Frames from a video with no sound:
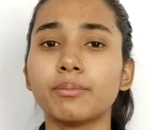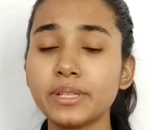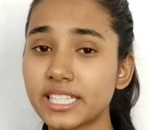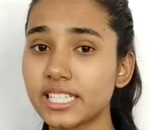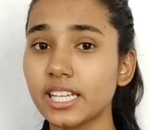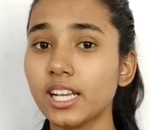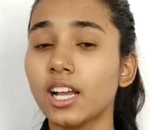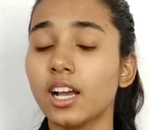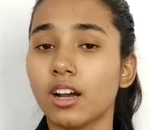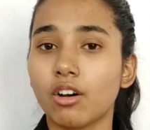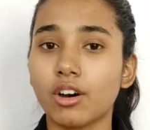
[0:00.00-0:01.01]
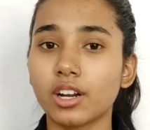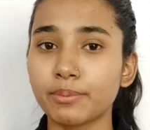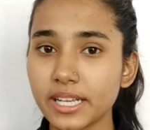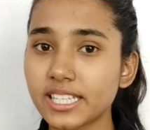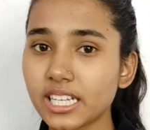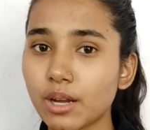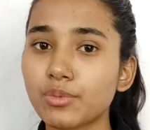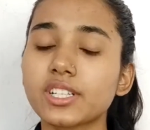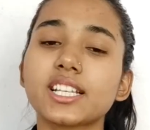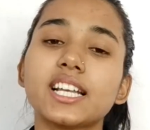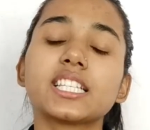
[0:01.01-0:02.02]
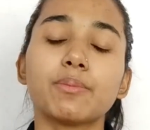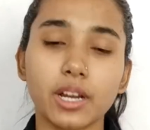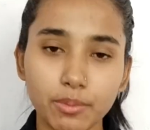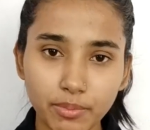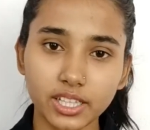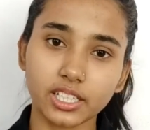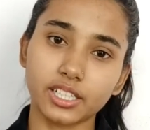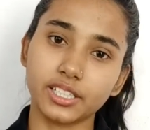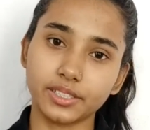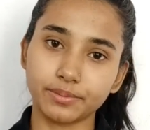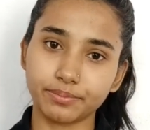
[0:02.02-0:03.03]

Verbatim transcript: बी सी ए और बी एस सी कंप्यूटर साइंस के बारे में बात करेंगे